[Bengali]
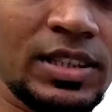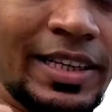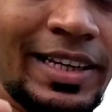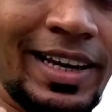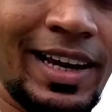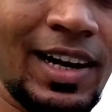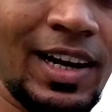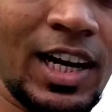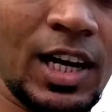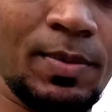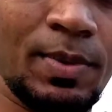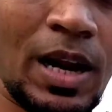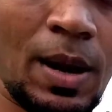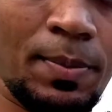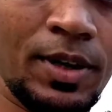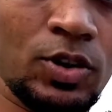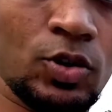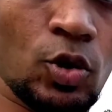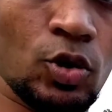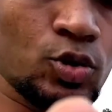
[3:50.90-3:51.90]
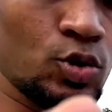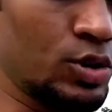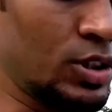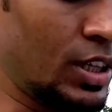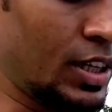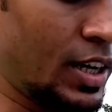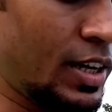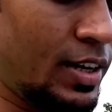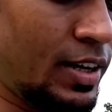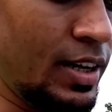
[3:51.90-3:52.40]
আপনি জাস্ট খেয়াল রাখবেন
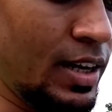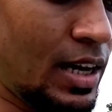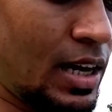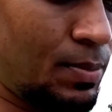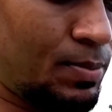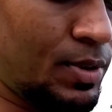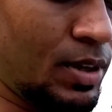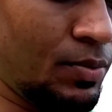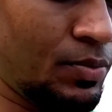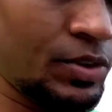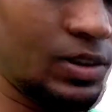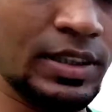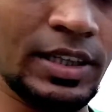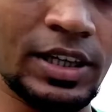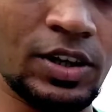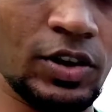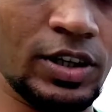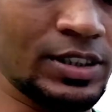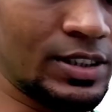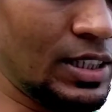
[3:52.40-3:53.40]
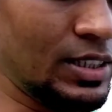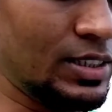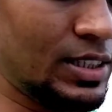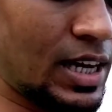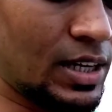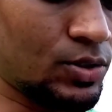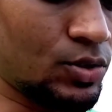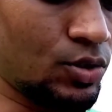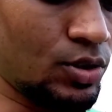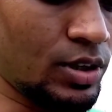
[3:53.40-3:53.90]
আপনি কত সেকেন্ডে আমি
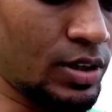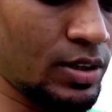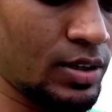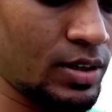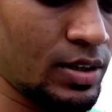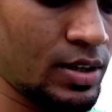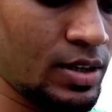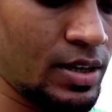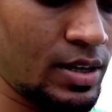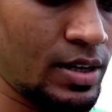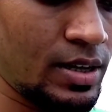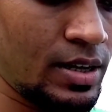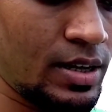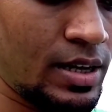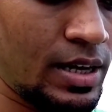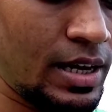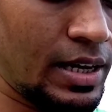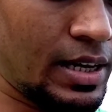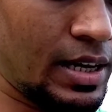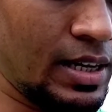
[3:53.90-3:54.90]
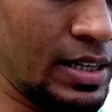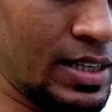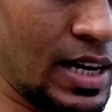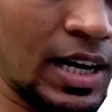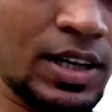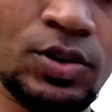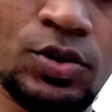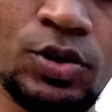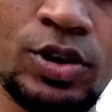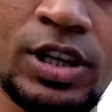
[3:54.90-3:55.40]
রেকর্ডিংসটা স্টার্ট করলেন
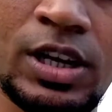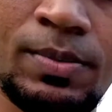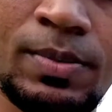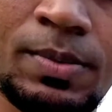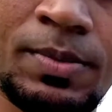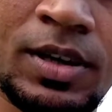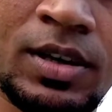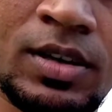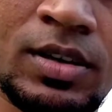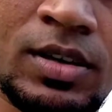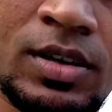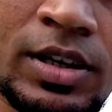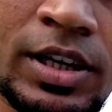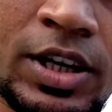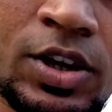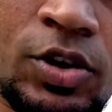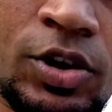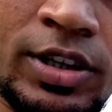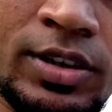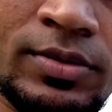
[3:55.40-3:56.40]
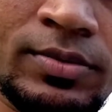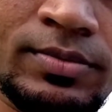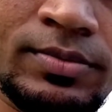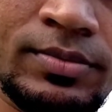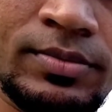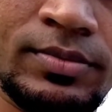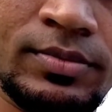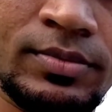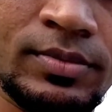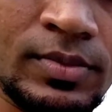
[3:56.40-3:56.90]
এখানে স্টার্ট করে দিলাম আমার
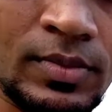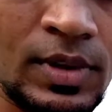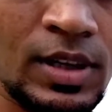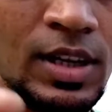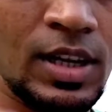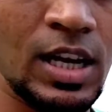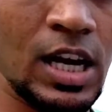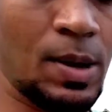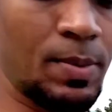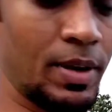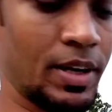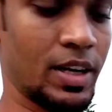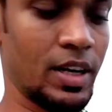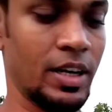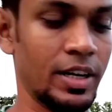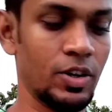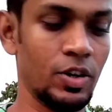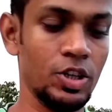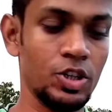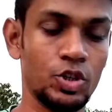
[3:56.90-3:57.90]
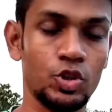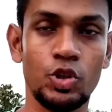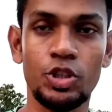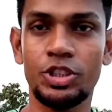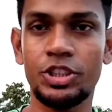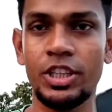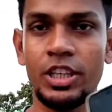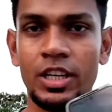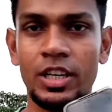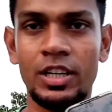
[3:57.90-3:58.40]
রেকর্ডিং আমার এখানে
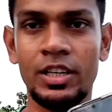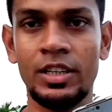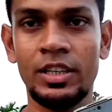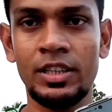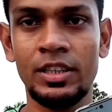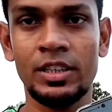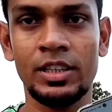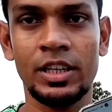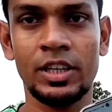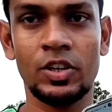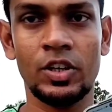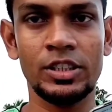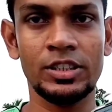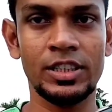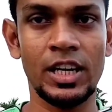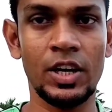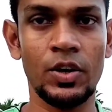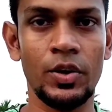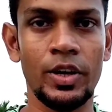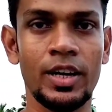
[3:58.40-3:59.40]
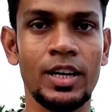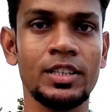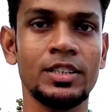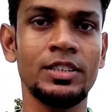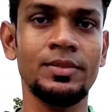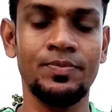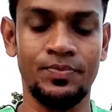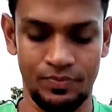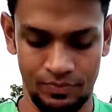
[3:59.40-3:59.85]
রেকর্ডিং চলছে এখানে রেকর্ডিং স্টার্ট